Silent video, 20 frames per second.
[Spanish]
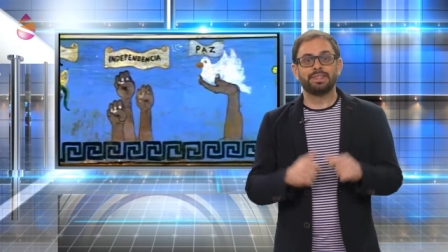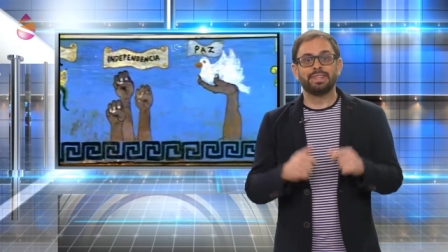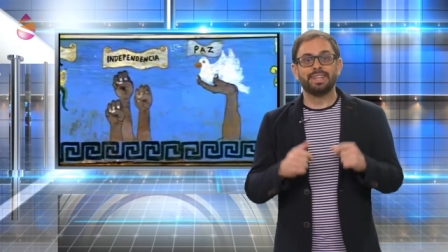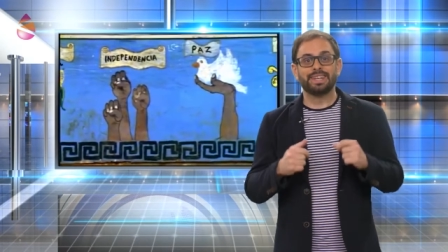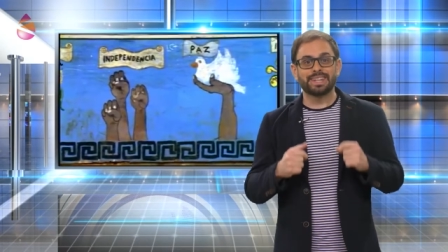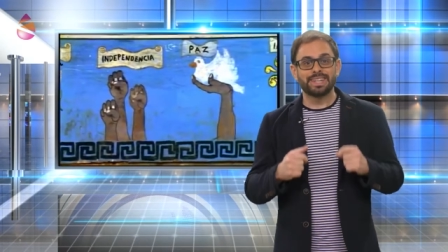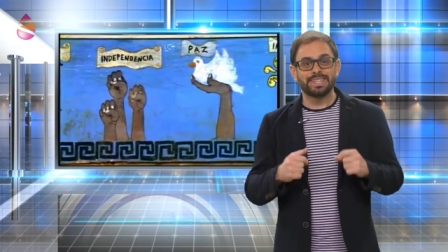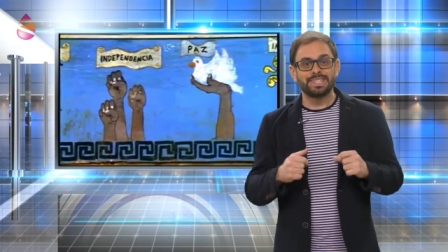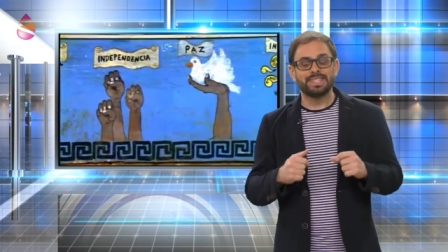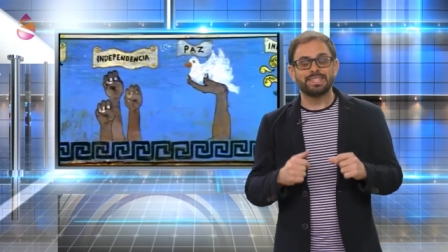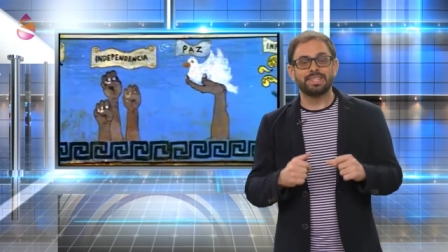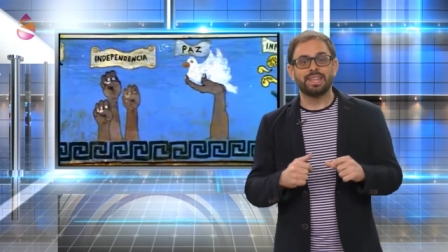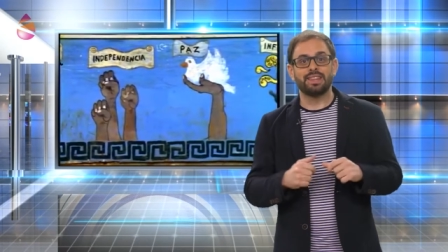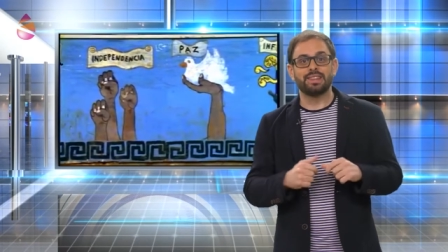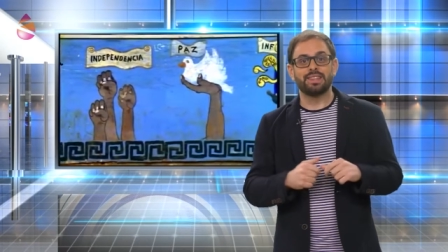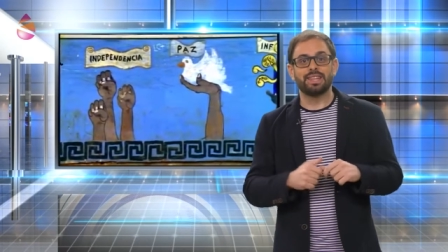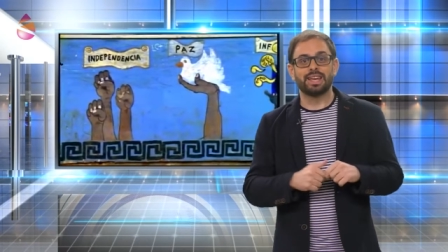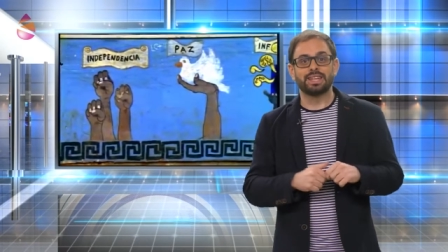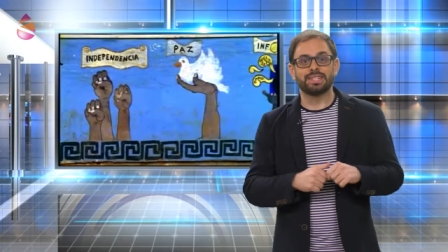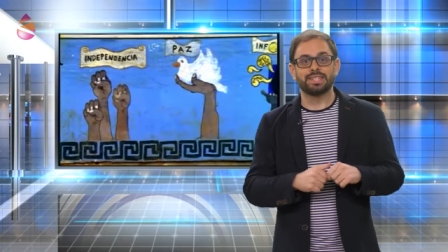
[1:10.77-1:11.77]
de
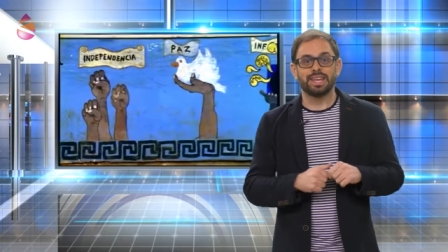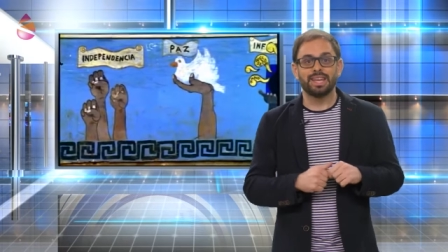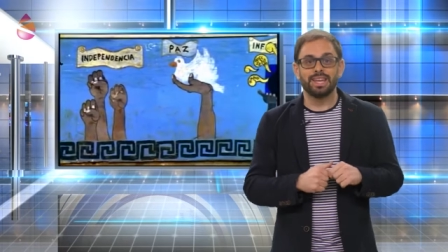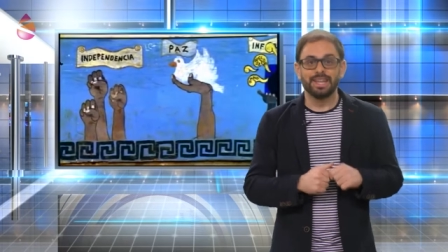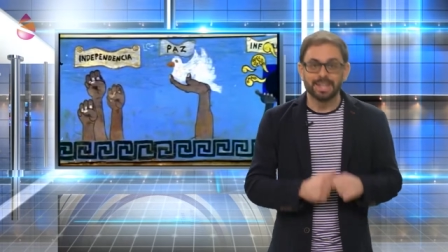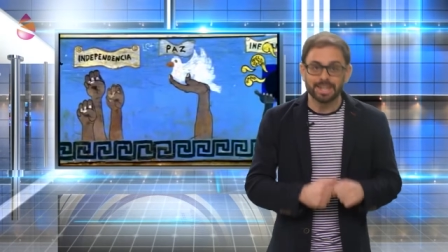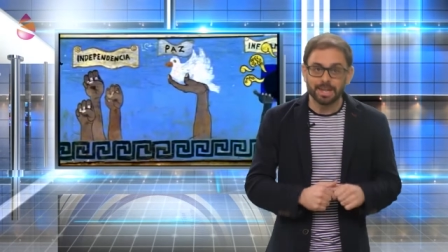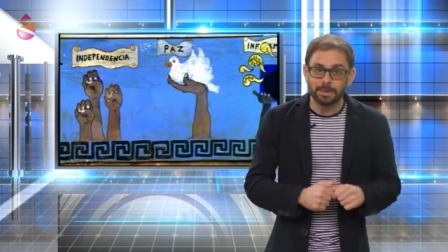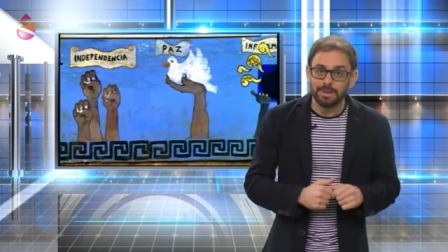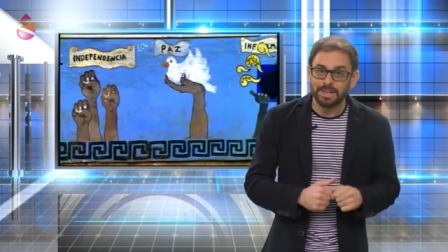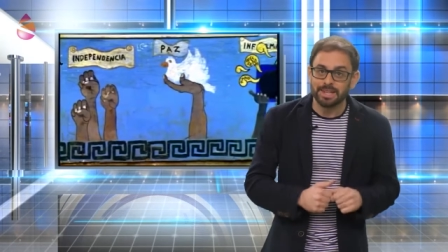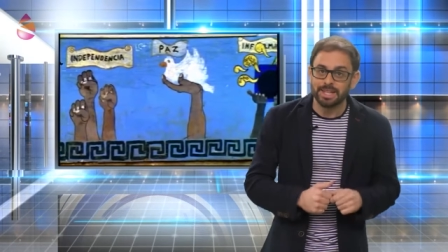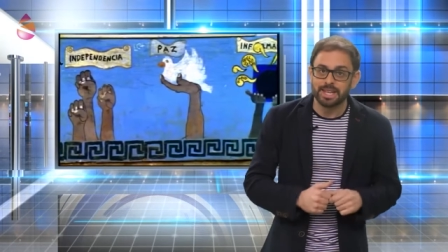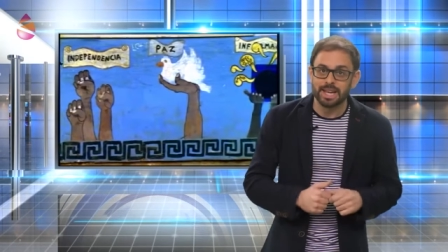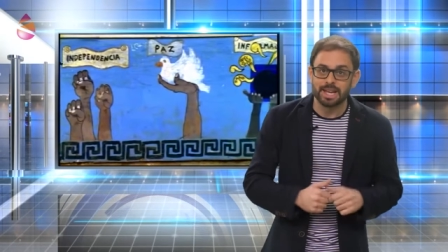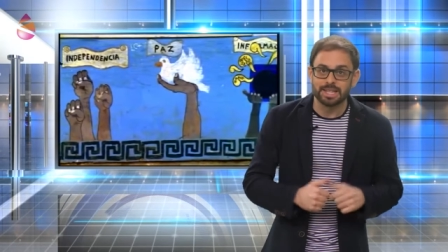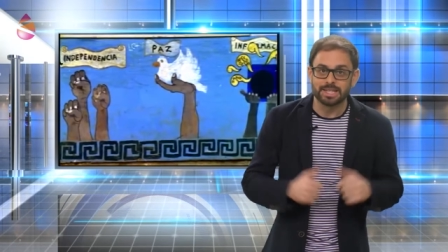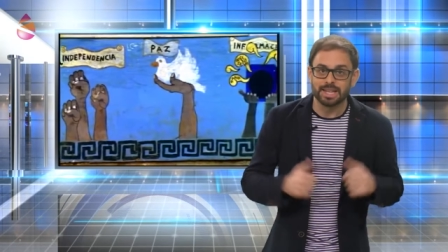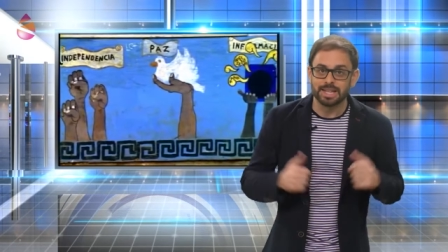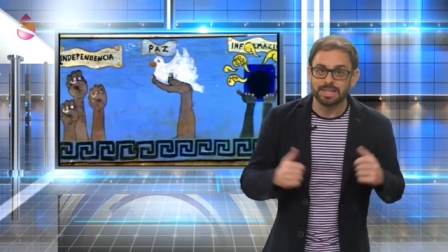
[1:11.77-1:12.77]
resistencias y
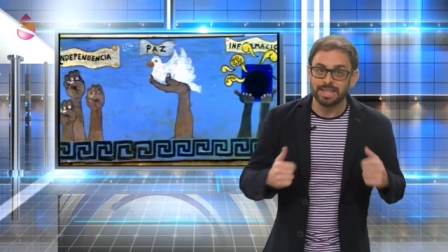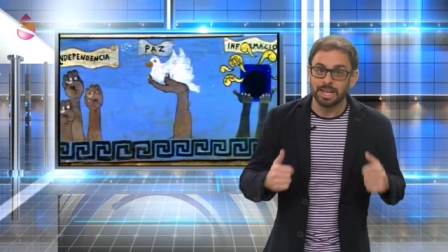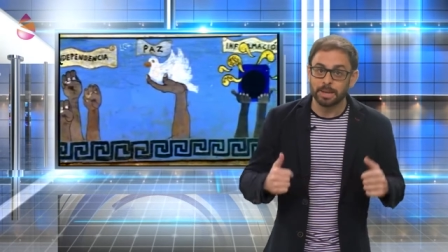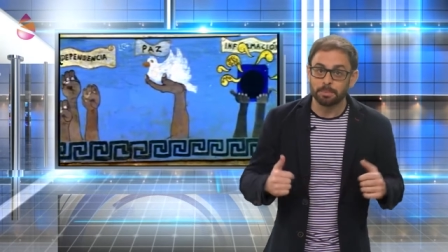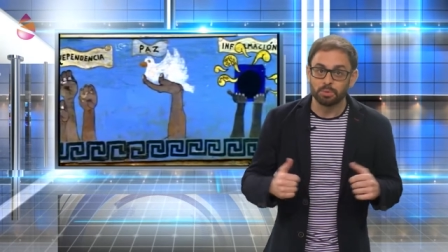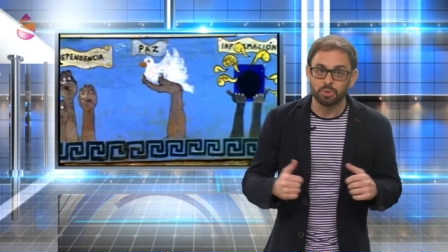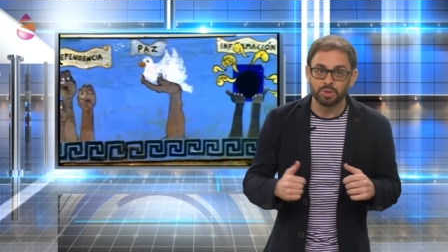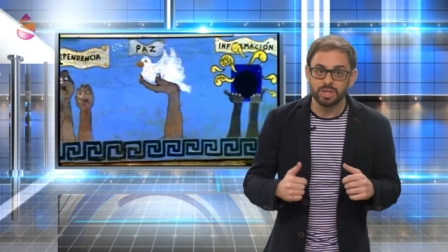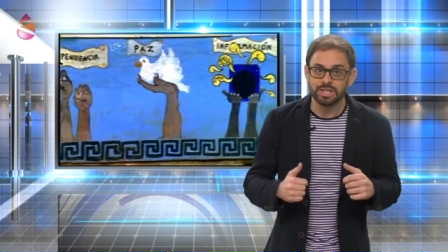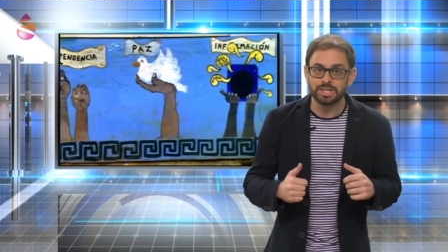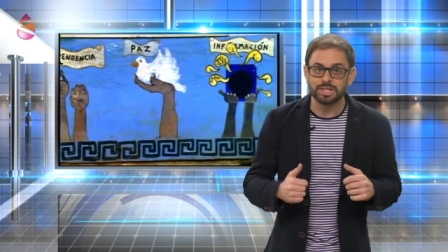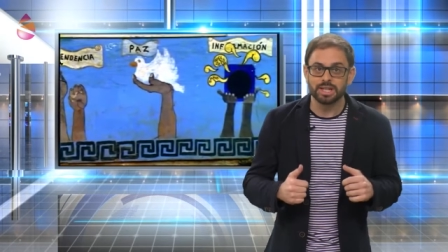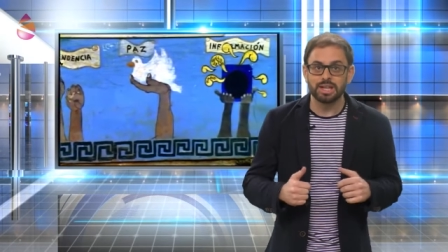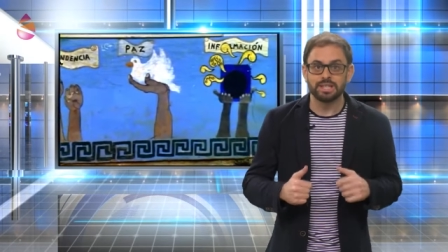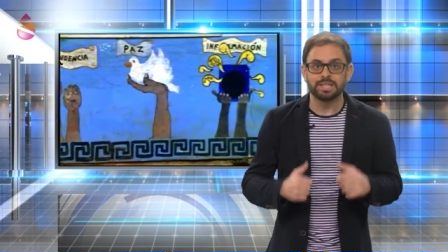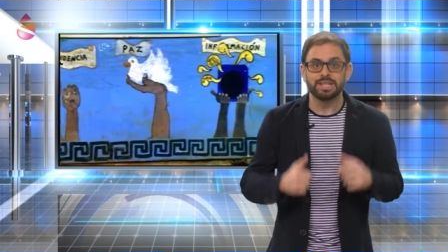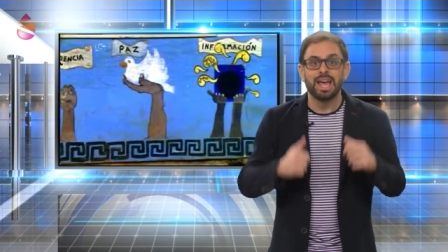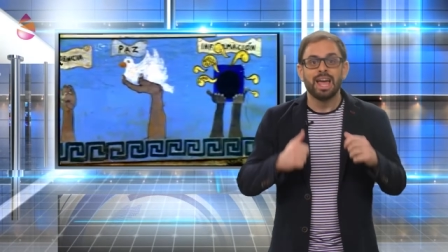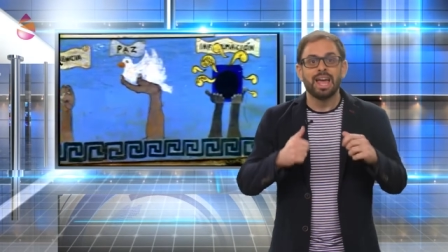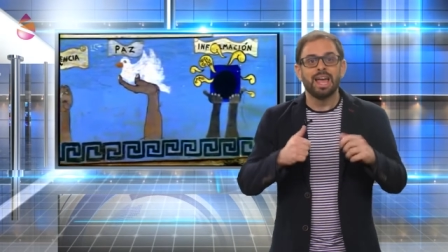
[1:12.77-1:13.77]
rebeldías
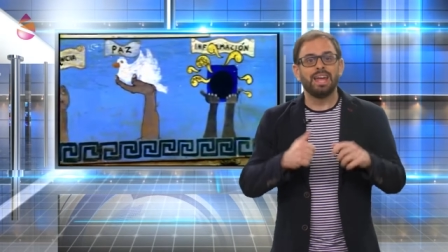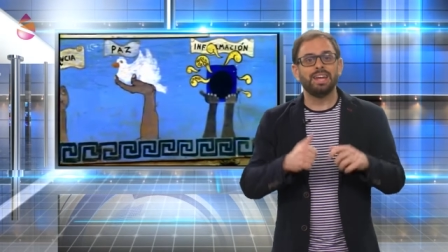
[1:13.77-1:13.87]
altermundistas